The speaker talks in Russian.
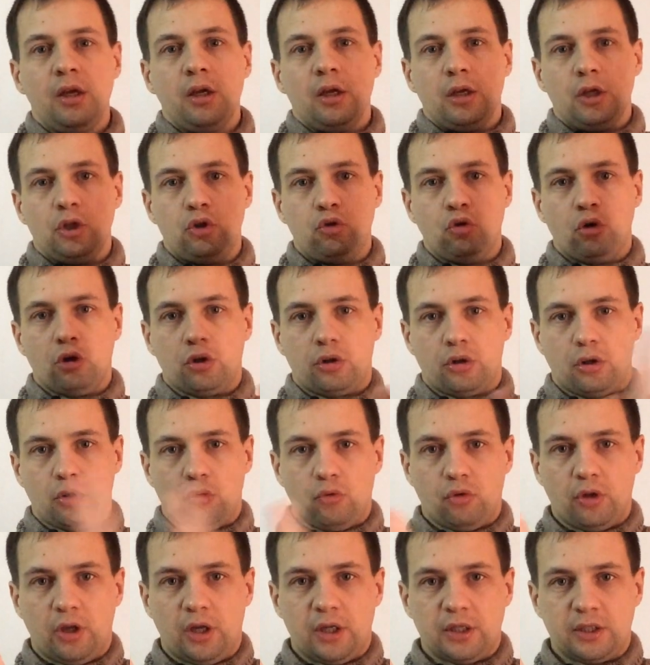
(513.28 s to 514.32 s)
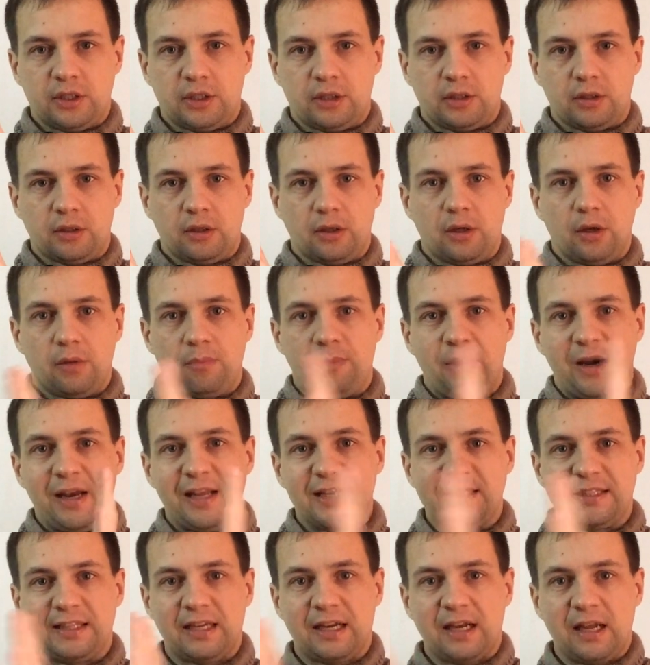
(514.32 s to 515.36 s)
идет у нас э,
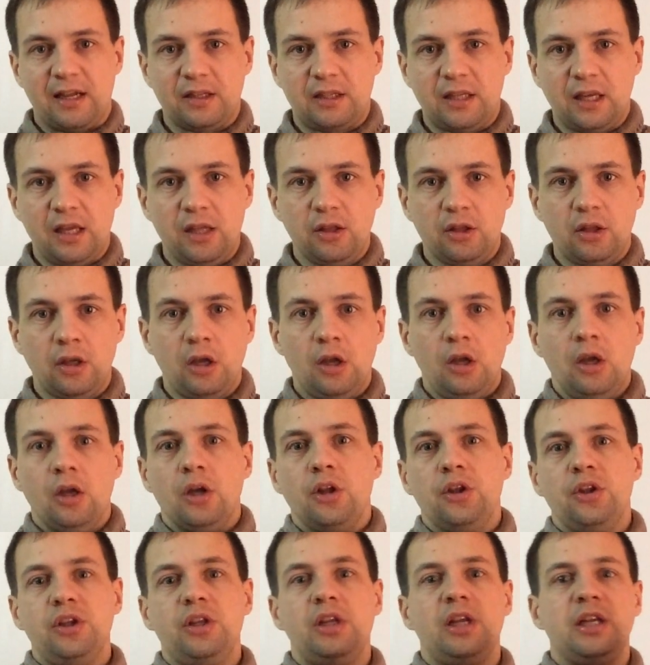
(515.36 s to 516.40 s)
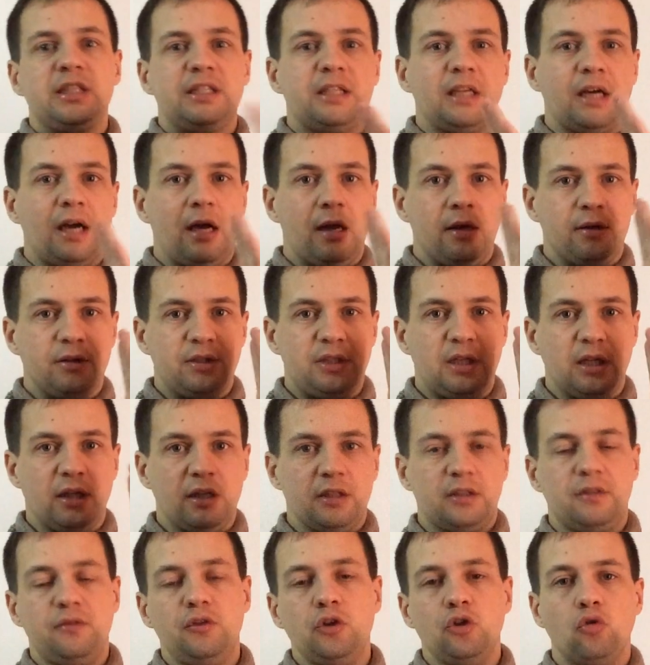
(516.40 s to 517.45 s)
полезный контент, нельзя
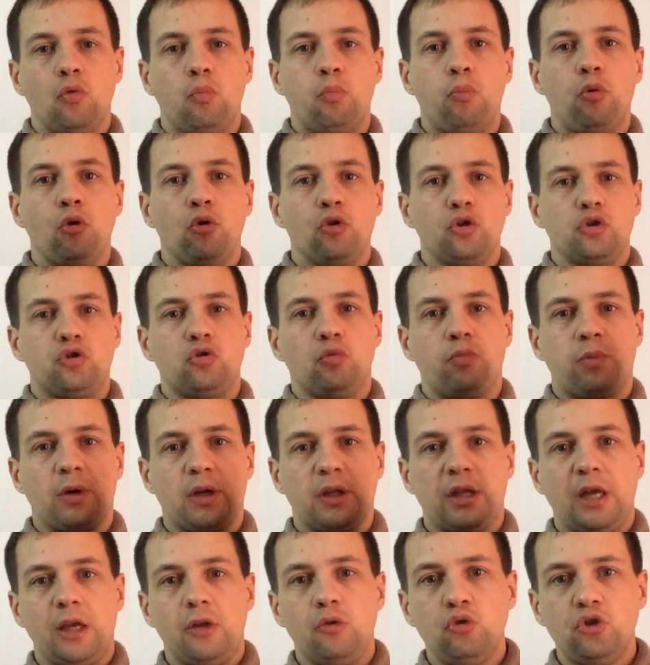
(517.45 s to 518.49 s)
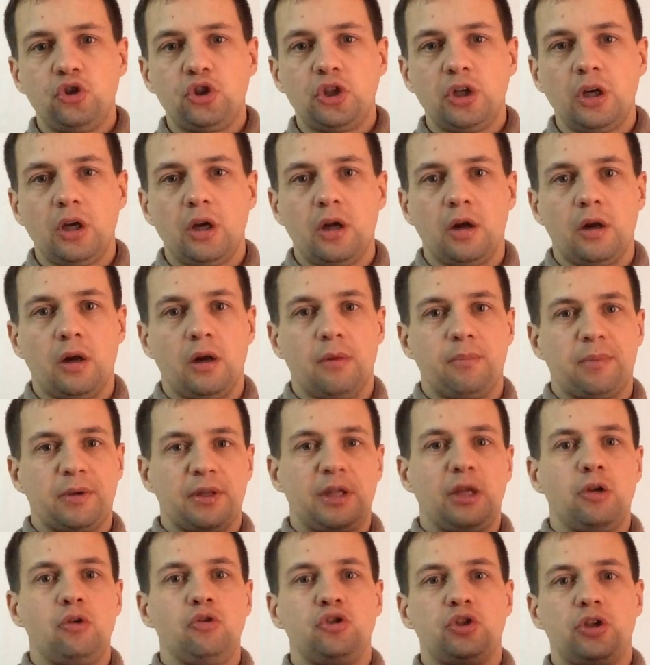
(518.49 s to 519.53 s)
делать видео полностью продающее, а
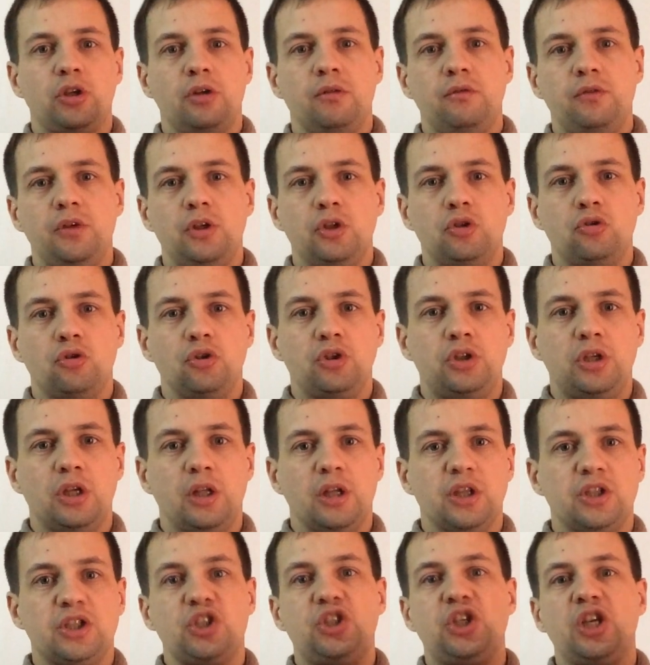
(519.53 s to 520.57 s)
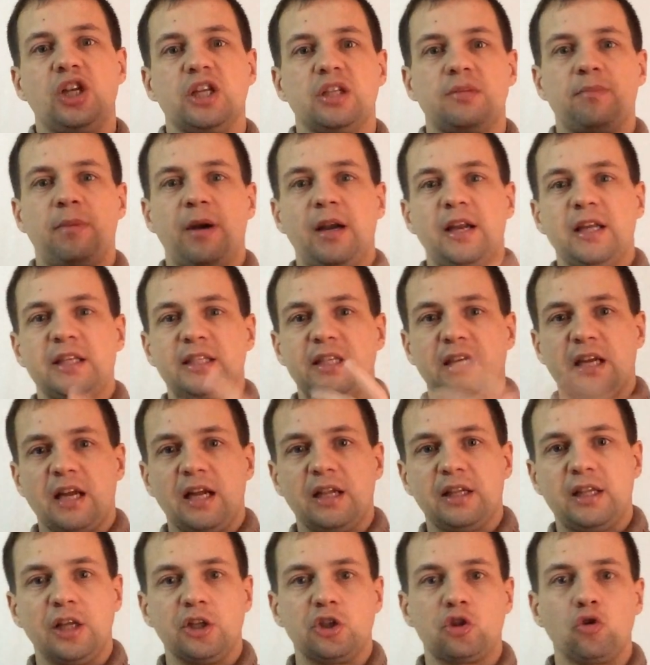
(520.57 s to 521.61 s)
продающее видео делается через полезный
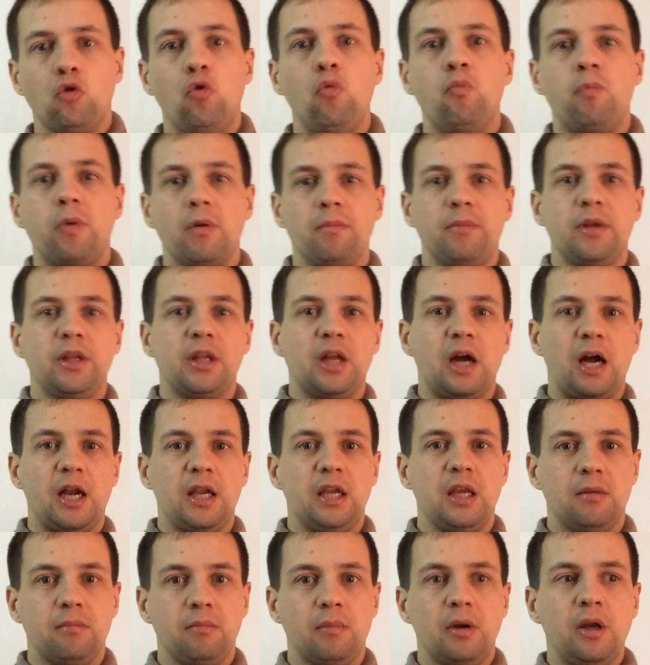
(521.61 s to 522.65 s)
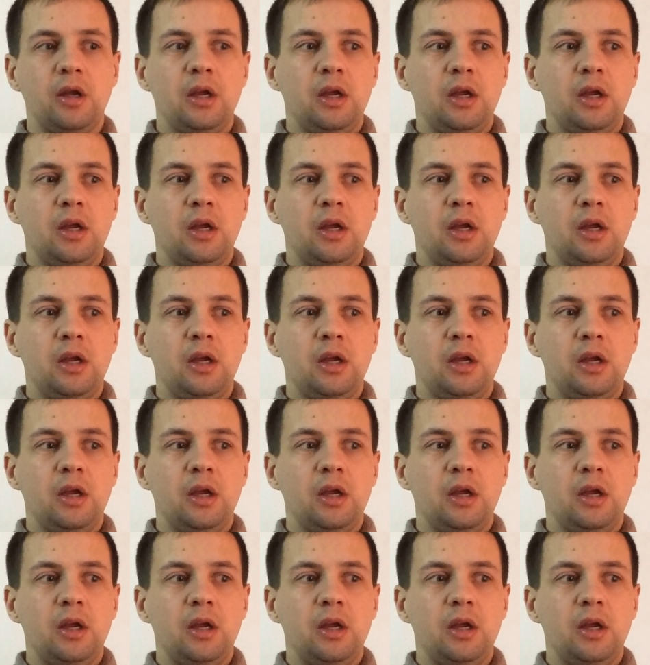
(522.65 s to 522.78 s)
контент с упоминанием